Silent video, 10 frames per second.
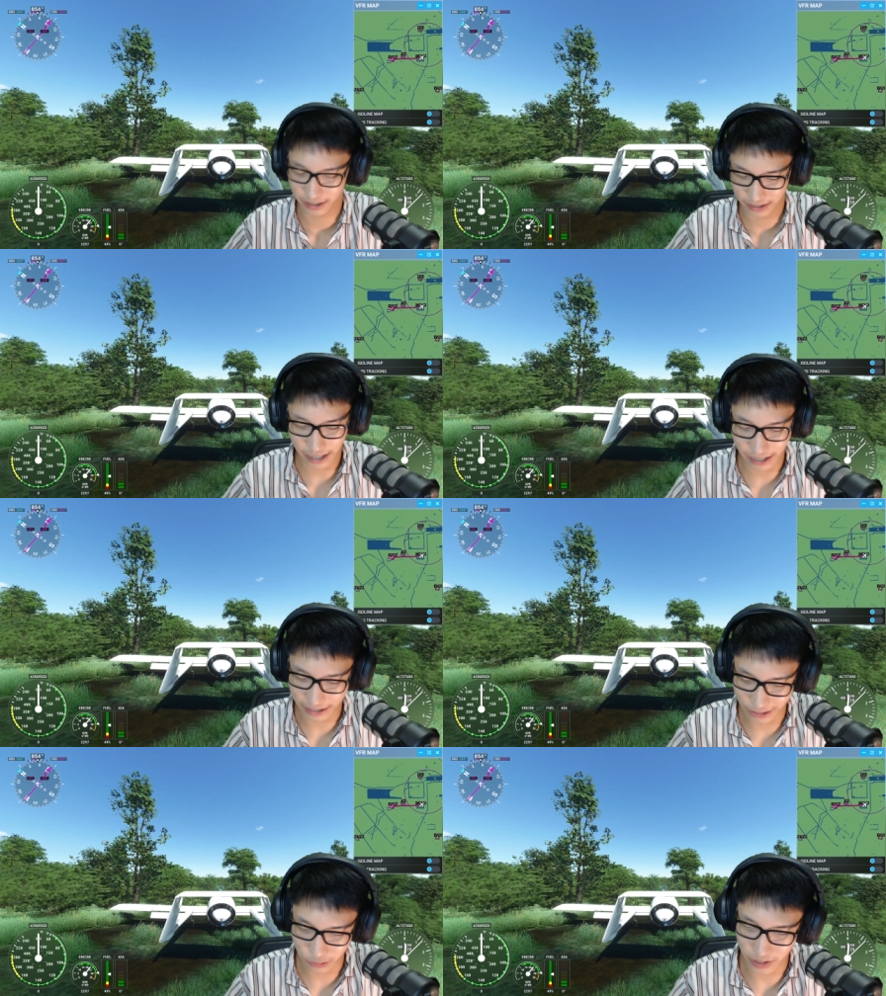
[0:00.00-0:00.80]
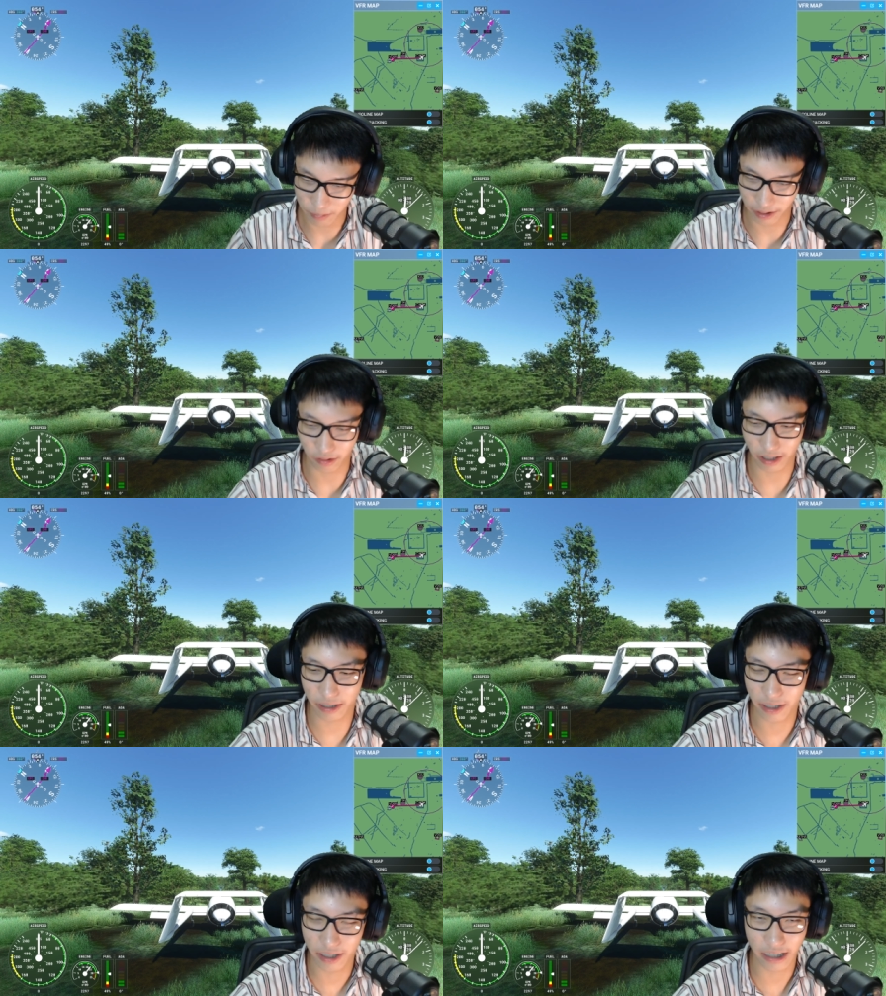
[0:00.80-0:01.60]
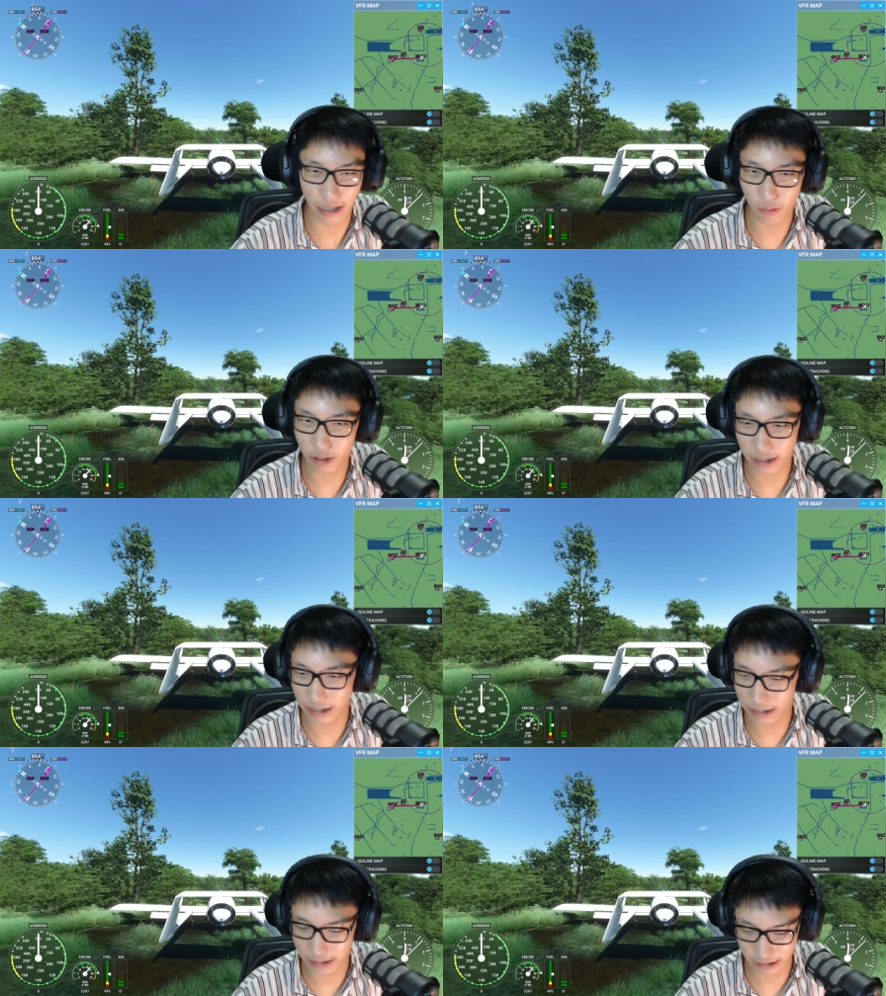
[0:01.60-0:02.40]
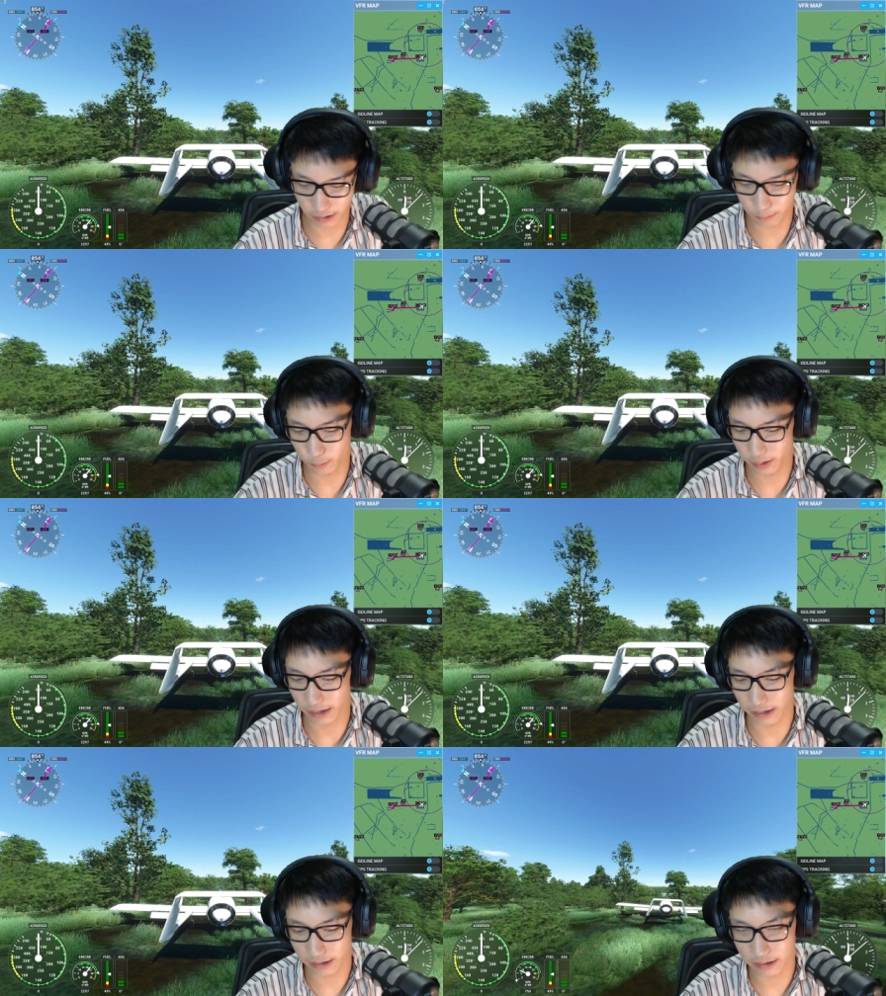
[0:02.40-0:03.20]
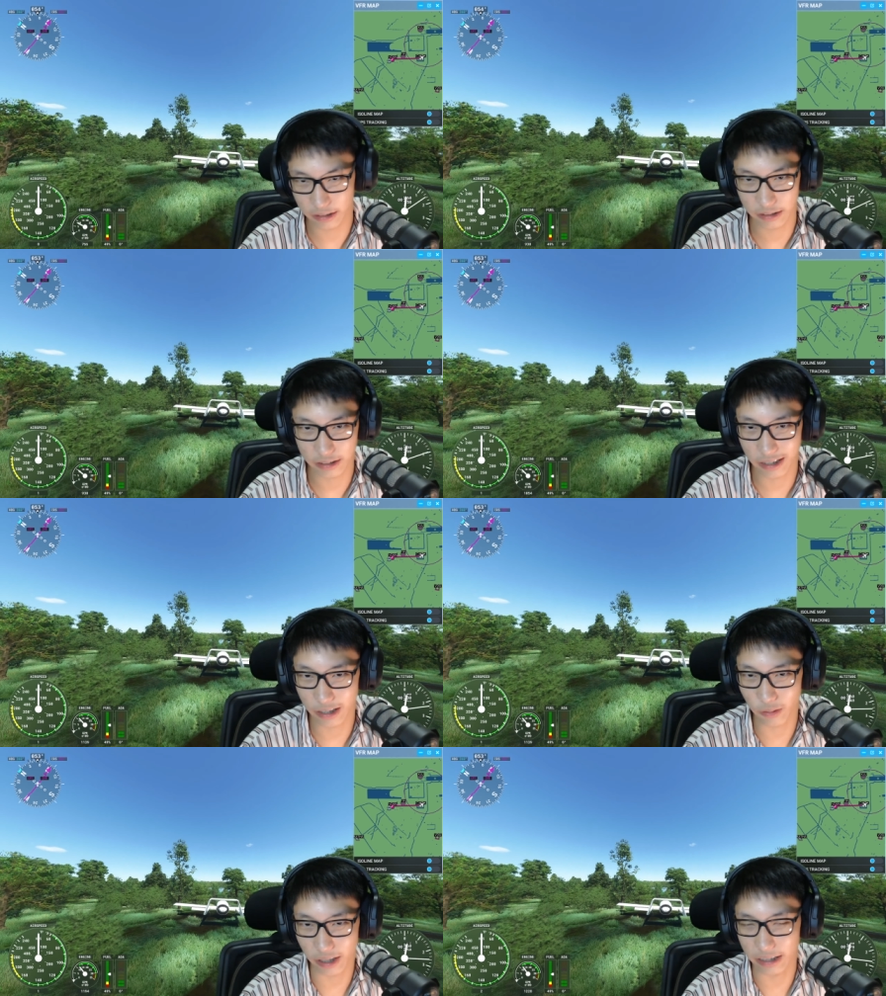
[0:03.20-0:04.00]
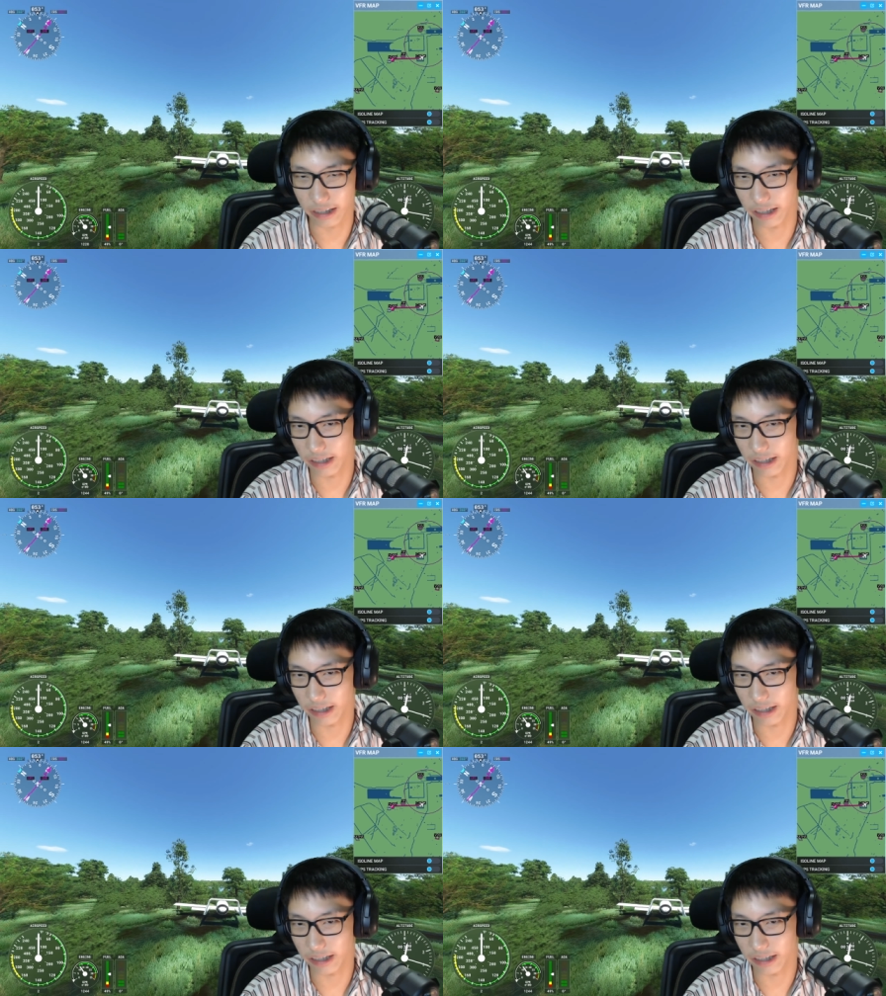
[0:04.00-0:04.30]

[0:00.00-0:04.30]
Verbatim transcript: ถ้าใครเคยดูคลิปเขานะเขาก็เคยเล่นเครื่องเดียวกับผมนี่แหละเครื่องเดียวกันเลย